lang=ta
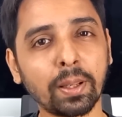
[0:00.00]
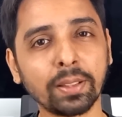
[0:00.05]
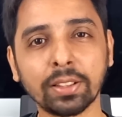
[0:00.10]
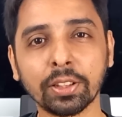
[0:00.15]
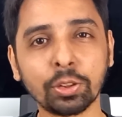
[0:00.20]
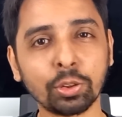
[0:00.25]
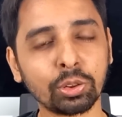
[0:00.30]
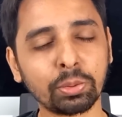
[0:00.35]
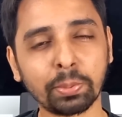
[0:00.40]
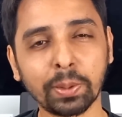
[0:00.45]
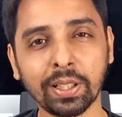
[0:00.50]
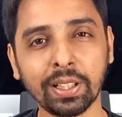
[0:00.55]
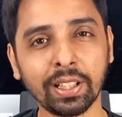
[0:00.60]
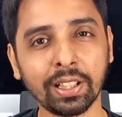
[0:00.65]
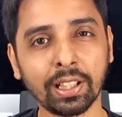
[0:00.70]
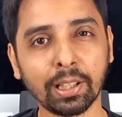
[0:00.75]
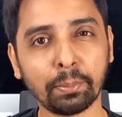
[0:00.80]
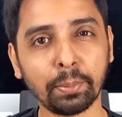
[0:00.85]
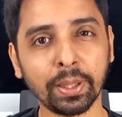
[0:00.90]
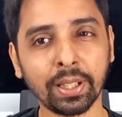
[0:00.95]
பார்த்து சூஸ்
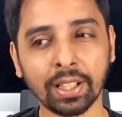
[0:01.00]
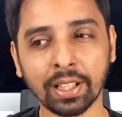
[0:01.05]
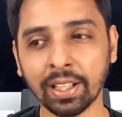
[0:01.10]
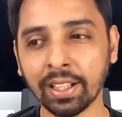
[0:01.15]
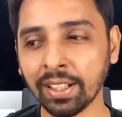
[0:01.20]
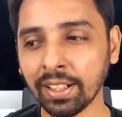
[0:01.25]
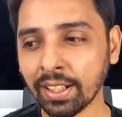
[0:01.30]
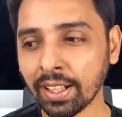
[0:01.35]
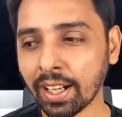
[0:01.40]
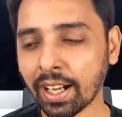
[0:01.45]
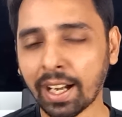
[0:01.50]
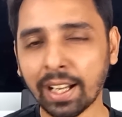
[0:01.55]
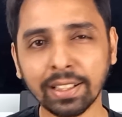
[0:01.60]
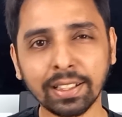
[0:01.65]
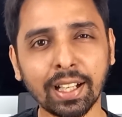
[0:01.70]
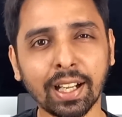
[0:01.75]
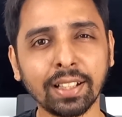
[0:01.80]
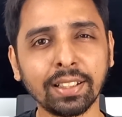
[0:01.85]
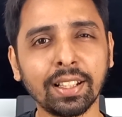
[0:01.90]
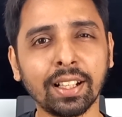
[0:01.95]
பண்ணிட்டீங்க அப்படின்னா
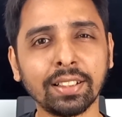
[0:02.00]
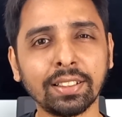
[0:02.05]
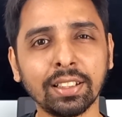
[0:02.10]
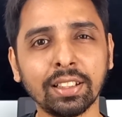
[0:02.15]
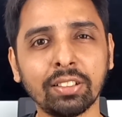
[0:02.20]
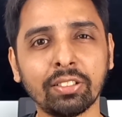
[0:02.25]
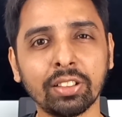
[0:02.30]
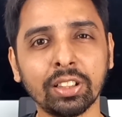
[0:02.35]
அதுக்கு அடுத்த அடுத்தது